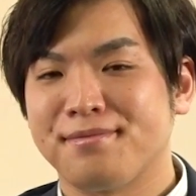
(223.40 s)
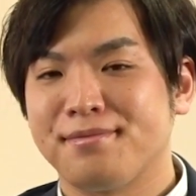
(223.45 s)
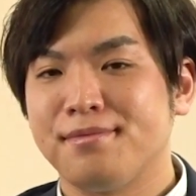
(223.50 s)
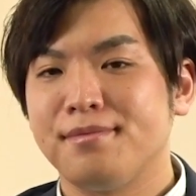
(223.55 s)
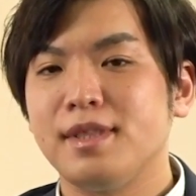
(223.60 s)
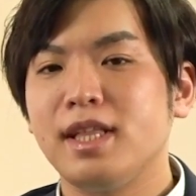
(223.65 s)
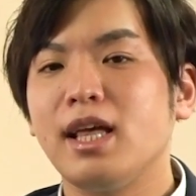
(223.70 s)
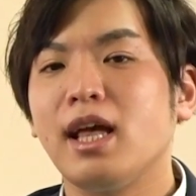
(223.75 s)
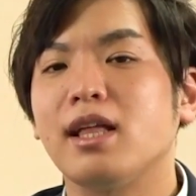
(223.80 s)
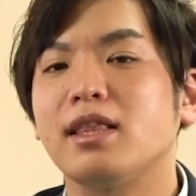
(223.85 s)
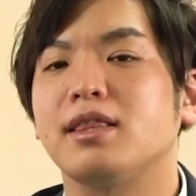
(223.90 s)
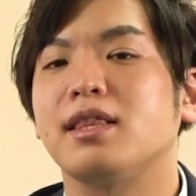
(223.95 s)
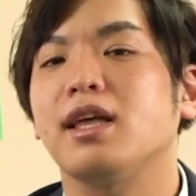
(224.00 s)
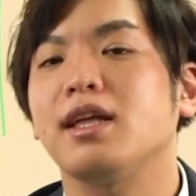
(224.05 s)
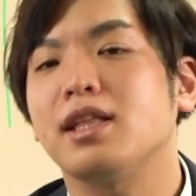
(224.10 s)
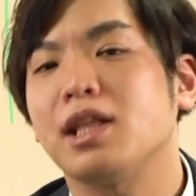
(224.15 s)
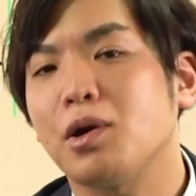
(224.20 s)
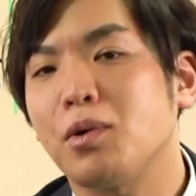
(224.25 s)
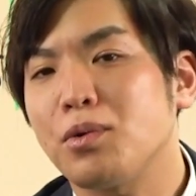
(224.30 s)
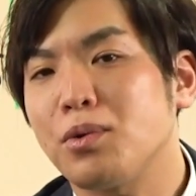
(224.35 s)
で、やって
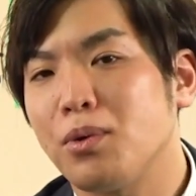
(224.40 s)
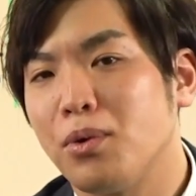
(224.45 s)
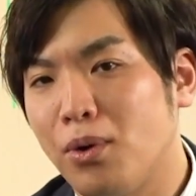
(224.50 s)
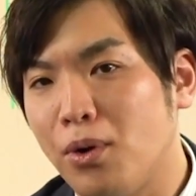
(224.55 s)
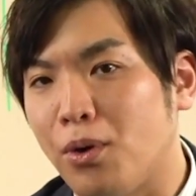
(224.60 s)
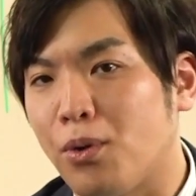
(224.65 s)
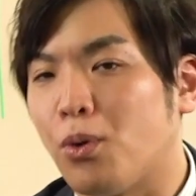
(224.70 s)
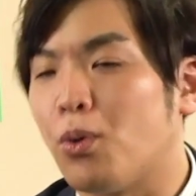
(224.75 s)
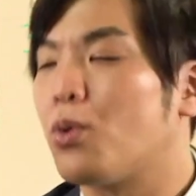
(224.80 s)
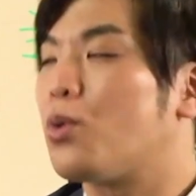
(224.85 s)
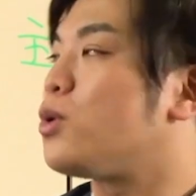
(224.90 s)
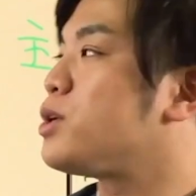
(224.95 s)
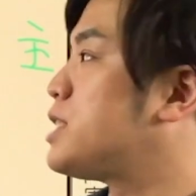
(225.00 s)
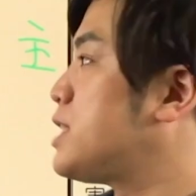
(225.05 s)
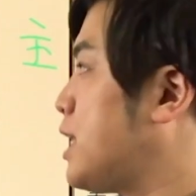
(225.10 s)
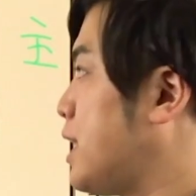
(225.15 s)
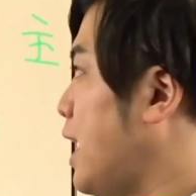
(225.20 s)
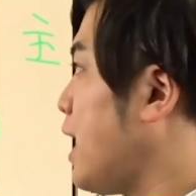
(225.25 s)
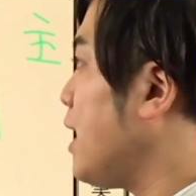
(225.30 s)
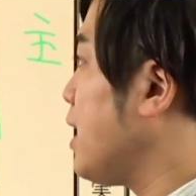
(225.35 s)
いたことを起こし
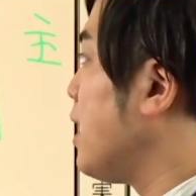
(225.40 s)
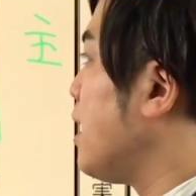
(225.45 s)
てね、